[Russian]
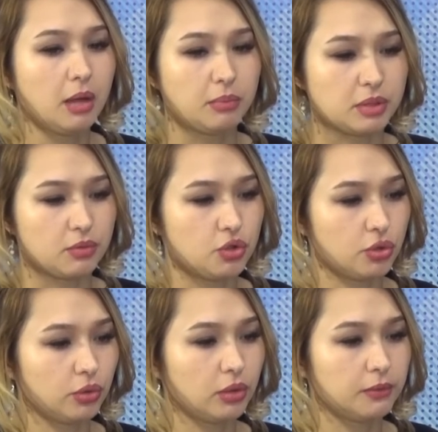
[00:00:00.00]

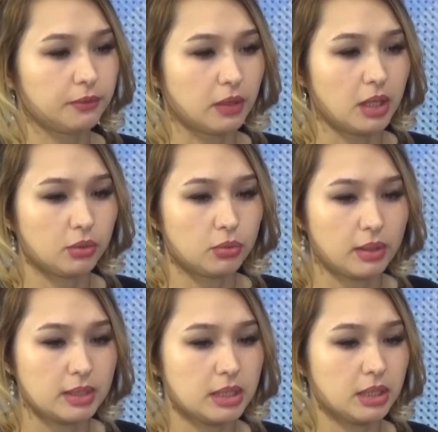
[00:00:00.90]
посвященные флагу
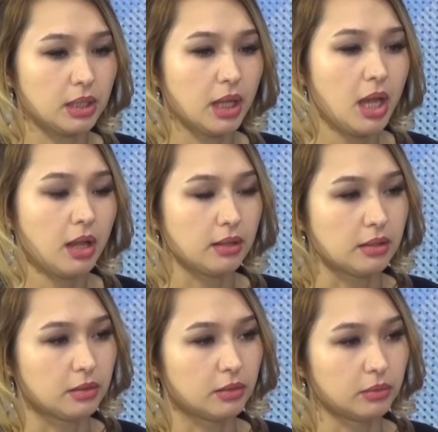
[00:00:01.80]
России.
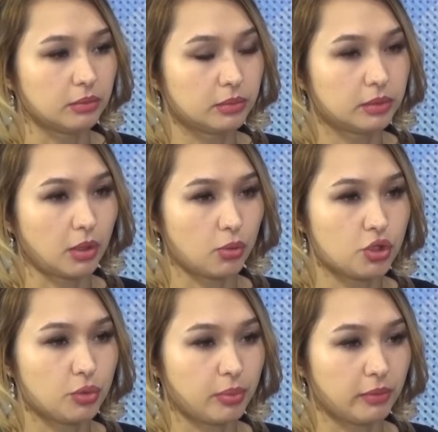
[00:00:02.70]
Э,
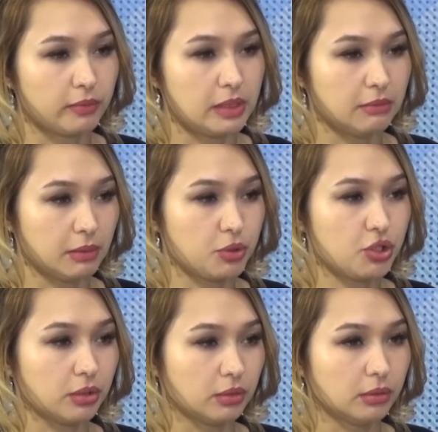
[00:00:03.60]
Хорошие провели
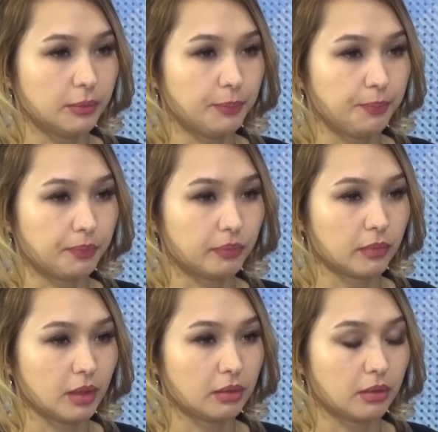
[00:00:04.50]
вообще
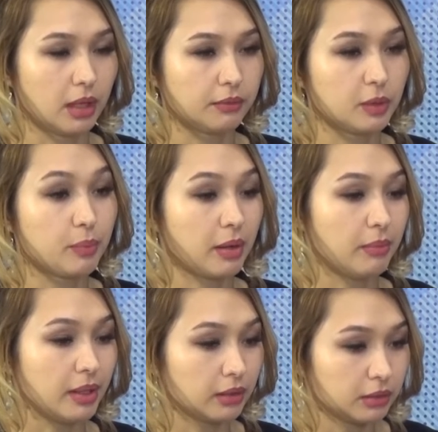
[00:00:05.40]

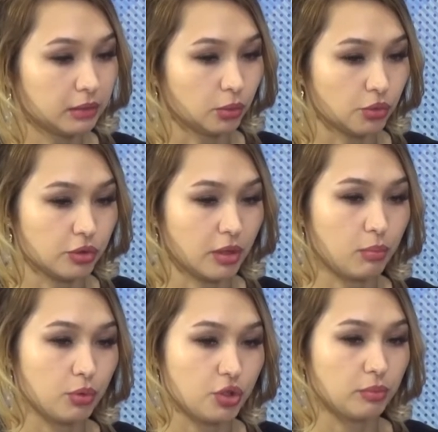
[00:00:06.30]
автопробег, тоже
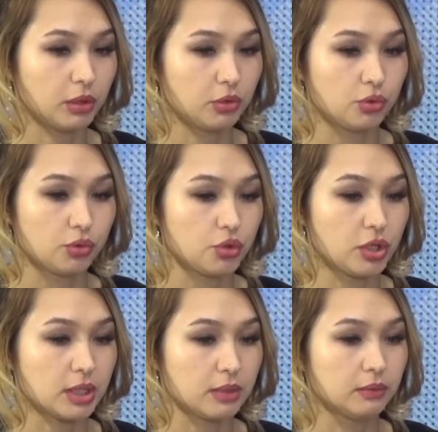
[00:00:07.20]
рабочая молодежь
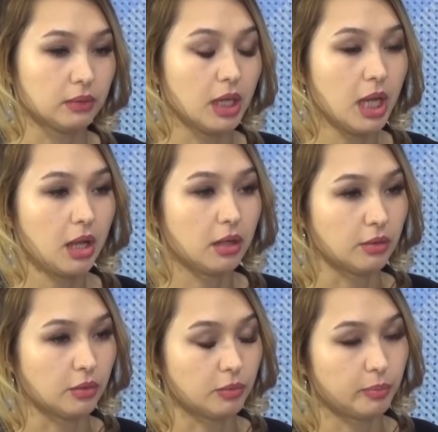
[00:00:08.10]
участвовала в